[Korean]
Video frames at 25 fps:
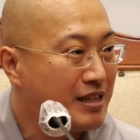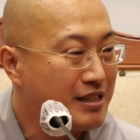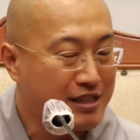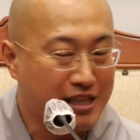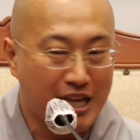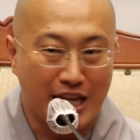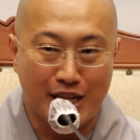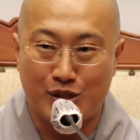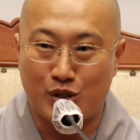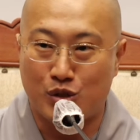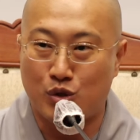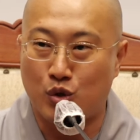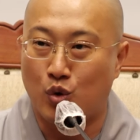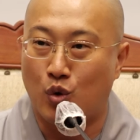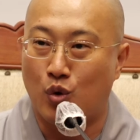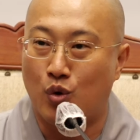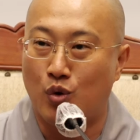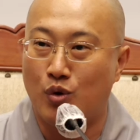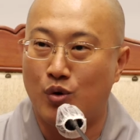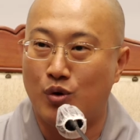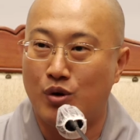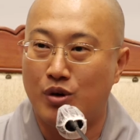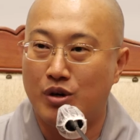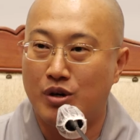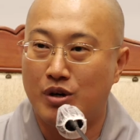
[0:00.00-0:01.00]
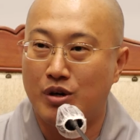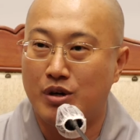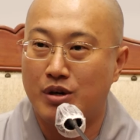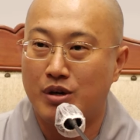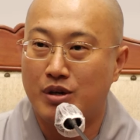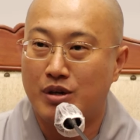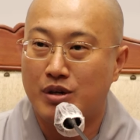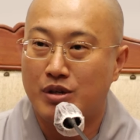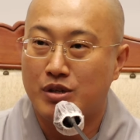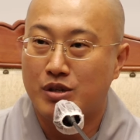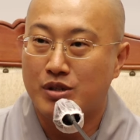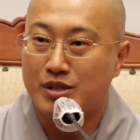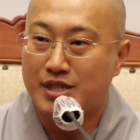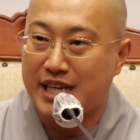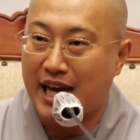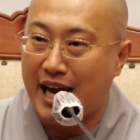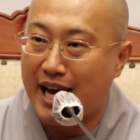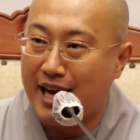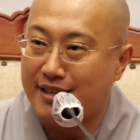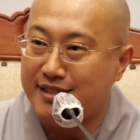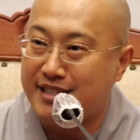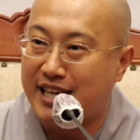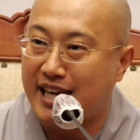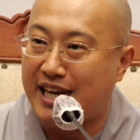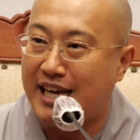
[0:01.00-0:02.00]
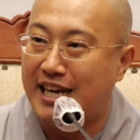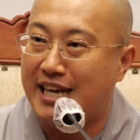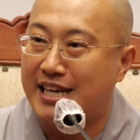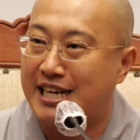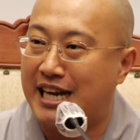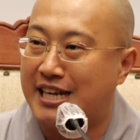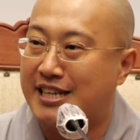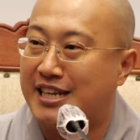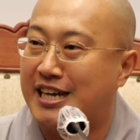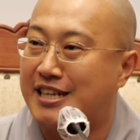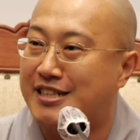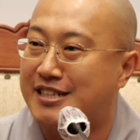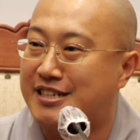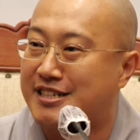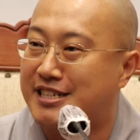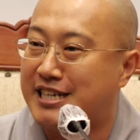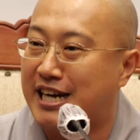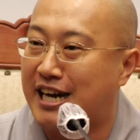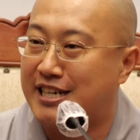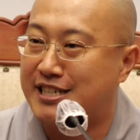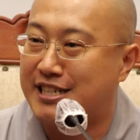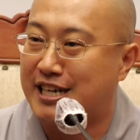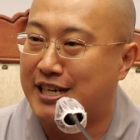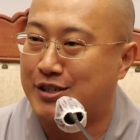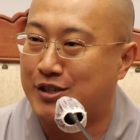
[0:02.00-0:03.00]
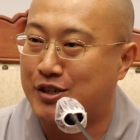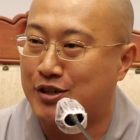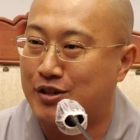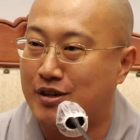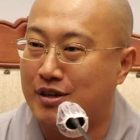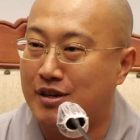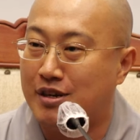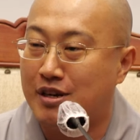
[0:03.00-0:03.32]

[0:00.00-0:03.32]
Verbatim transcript: 태초, 창세기라는 게 등장하지 않죠.